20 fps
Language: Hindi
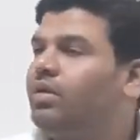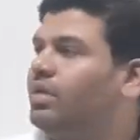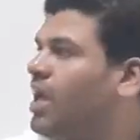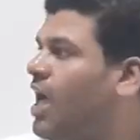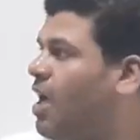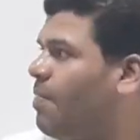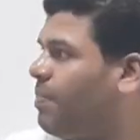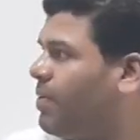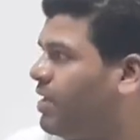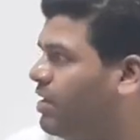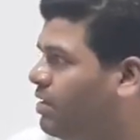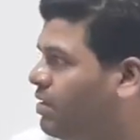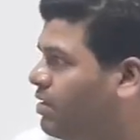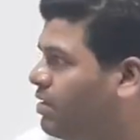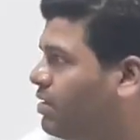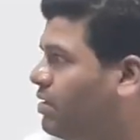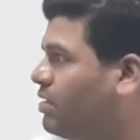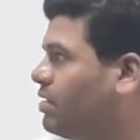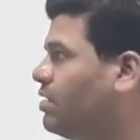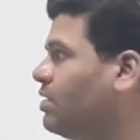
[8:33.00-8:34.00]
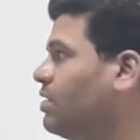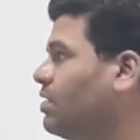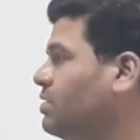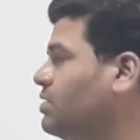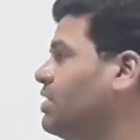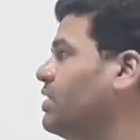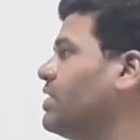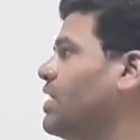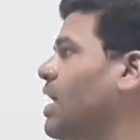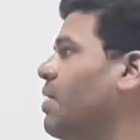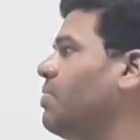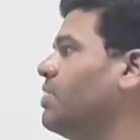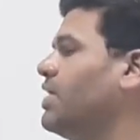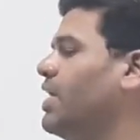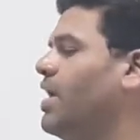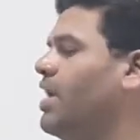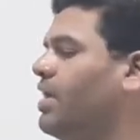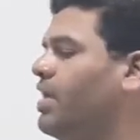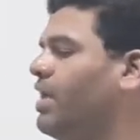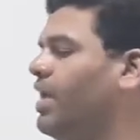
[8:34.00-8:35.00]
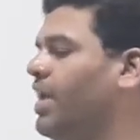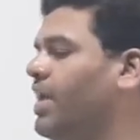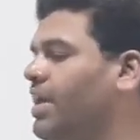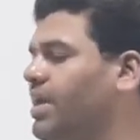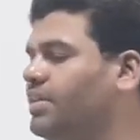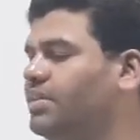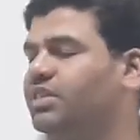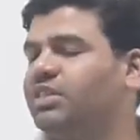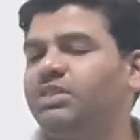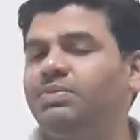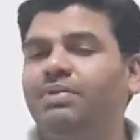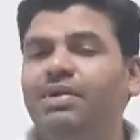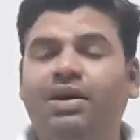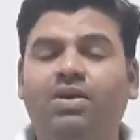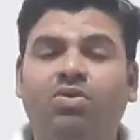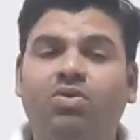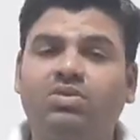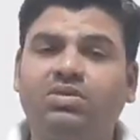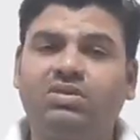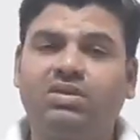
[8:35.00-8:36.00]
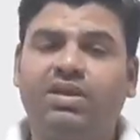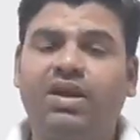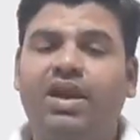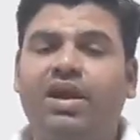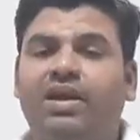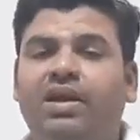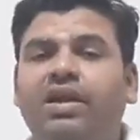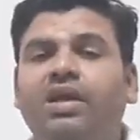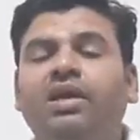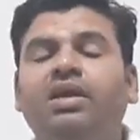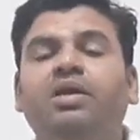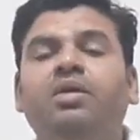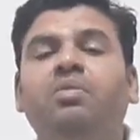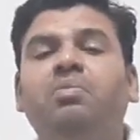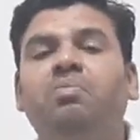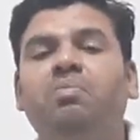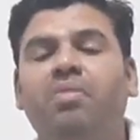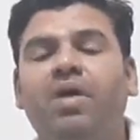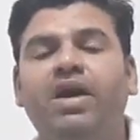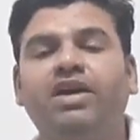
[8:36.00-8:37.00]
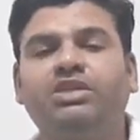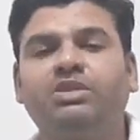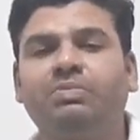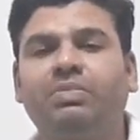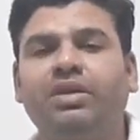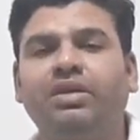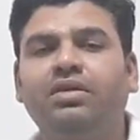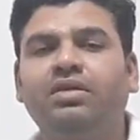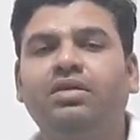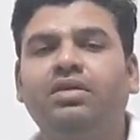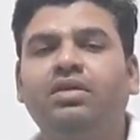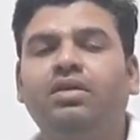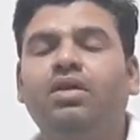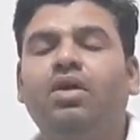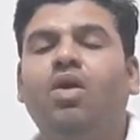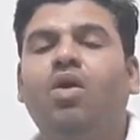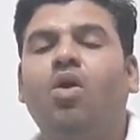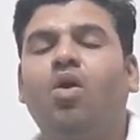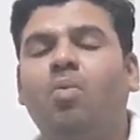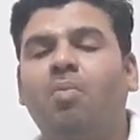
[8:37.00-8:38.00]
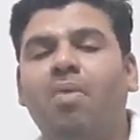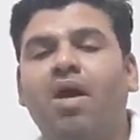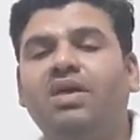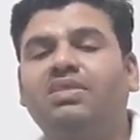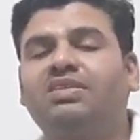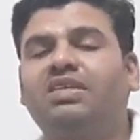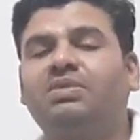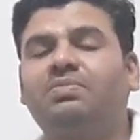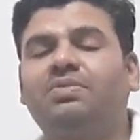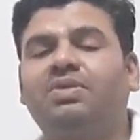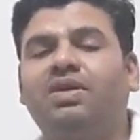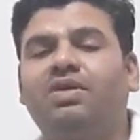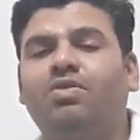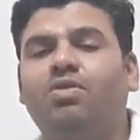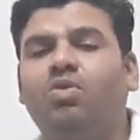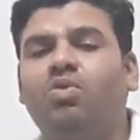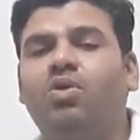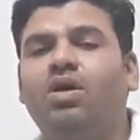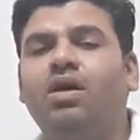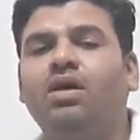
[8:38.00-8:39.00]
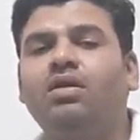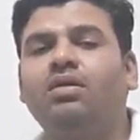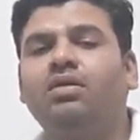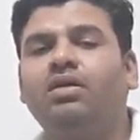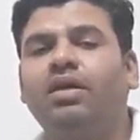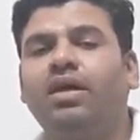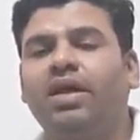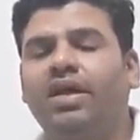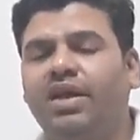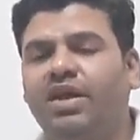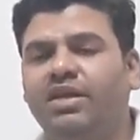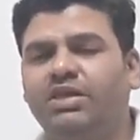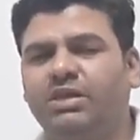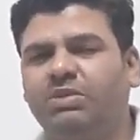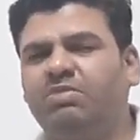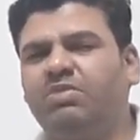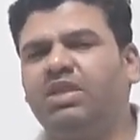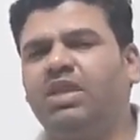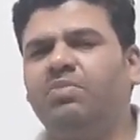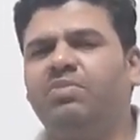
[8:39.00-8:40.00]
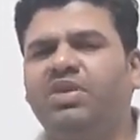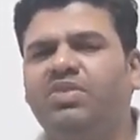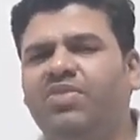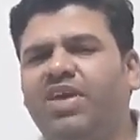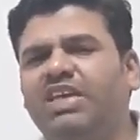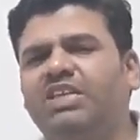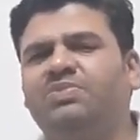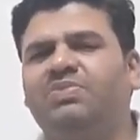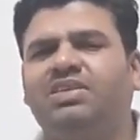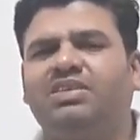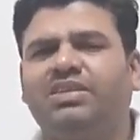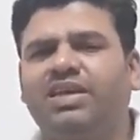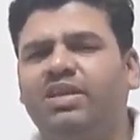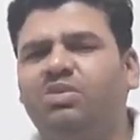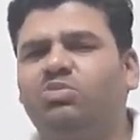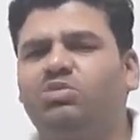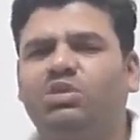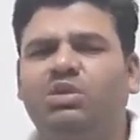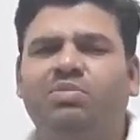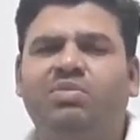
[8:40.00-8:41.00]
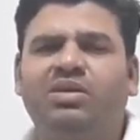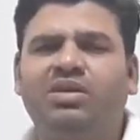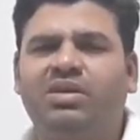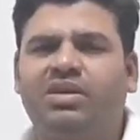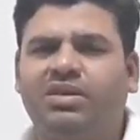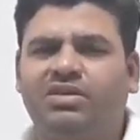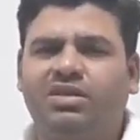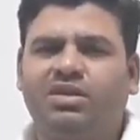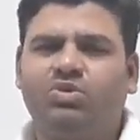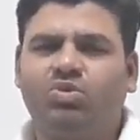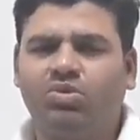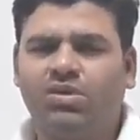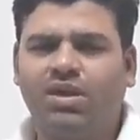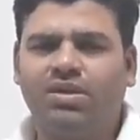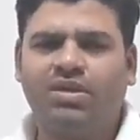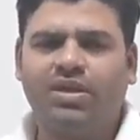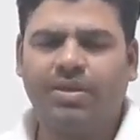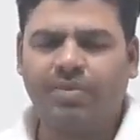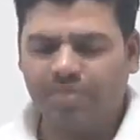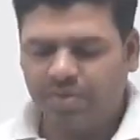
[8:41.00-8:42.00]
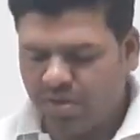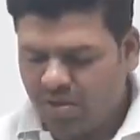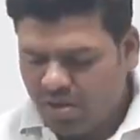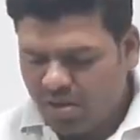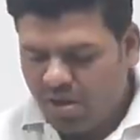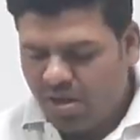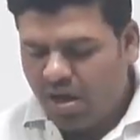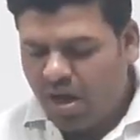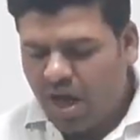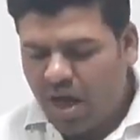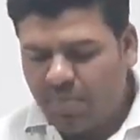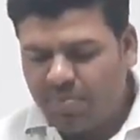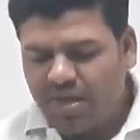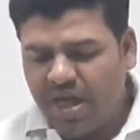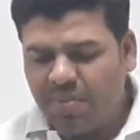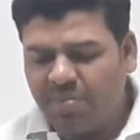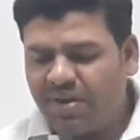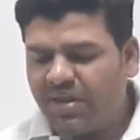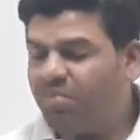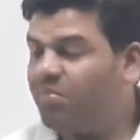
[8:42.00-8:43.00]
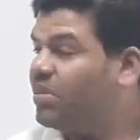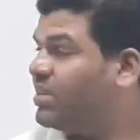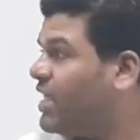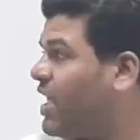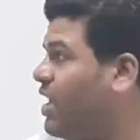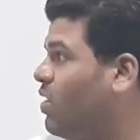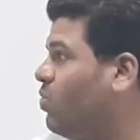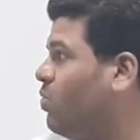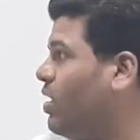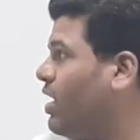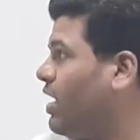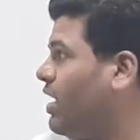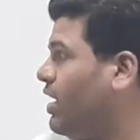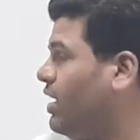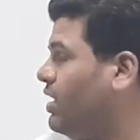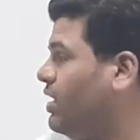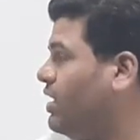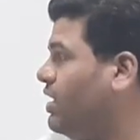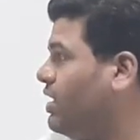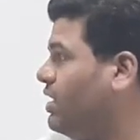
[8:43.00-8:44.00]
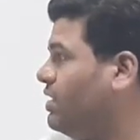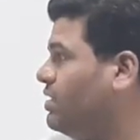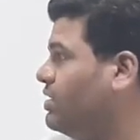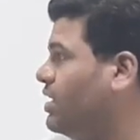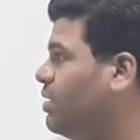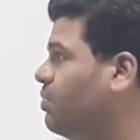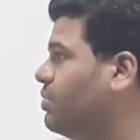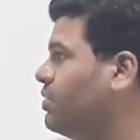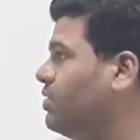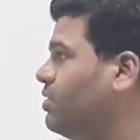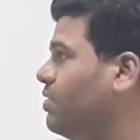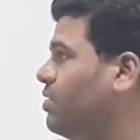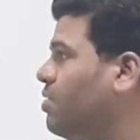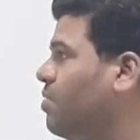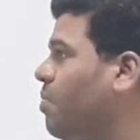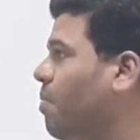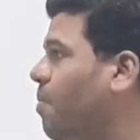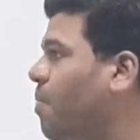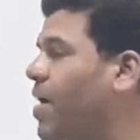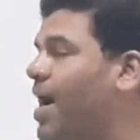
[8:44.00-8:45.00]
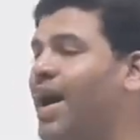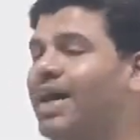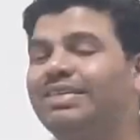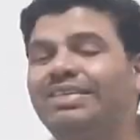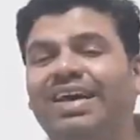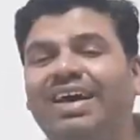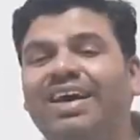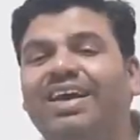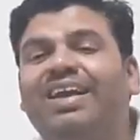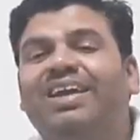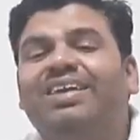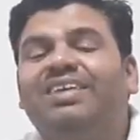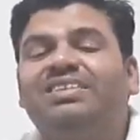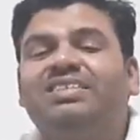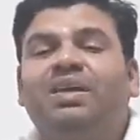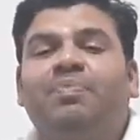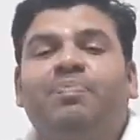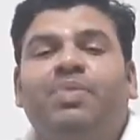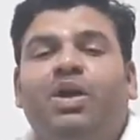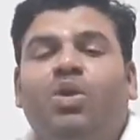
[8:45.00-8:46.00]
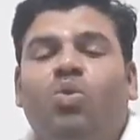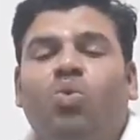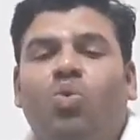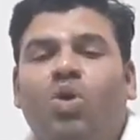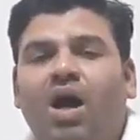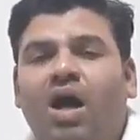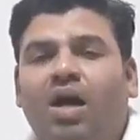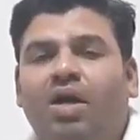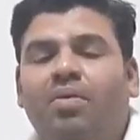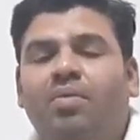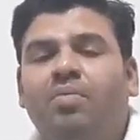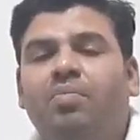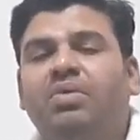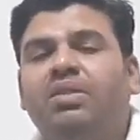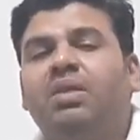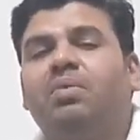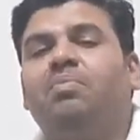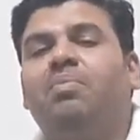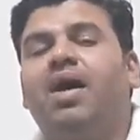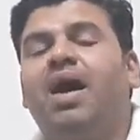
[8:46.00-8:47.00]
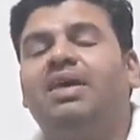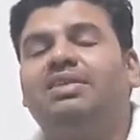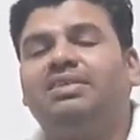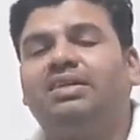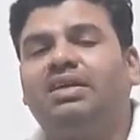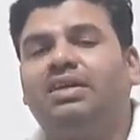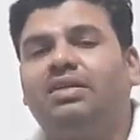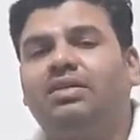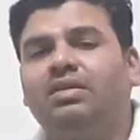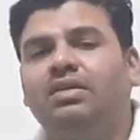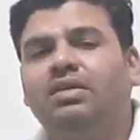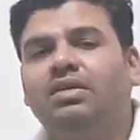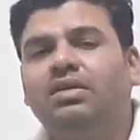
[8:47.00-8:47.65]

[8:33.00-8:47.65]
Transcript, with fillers: यहाँ पर इसने क्या बताया कि एनर्जी किस में कन्वर्ट हो सकती है डायरेक्टली मास में और मास किस में कन्वर्ट होगा एनर्जी मतलब ये वाइस वर्षा एक दूसरे में इंटरचेंज हो जाते हैं अब यहाँ पर ये बताया हुआ है कि जब मास अगर डिसअपियर होगा मतलब मास अगर